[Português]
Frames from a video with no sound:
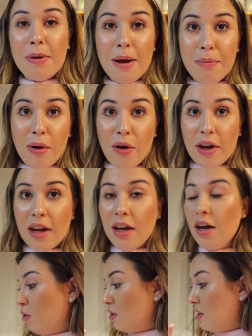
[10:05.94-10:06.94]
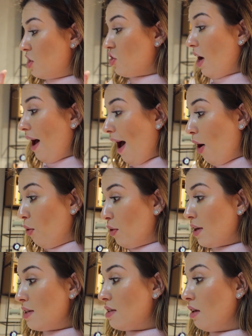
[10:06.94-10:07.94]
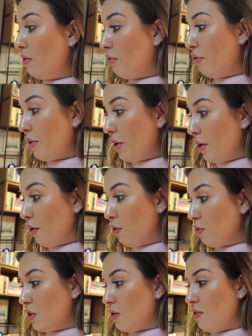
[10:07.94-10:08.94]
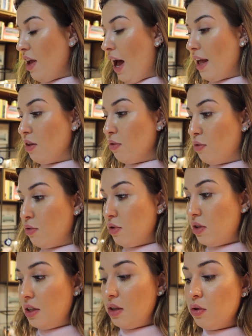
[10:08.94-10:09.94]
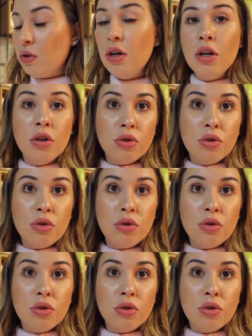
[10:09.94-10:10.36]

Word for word: pra Mora, ou seja, arroz e frango desfiado, cozido,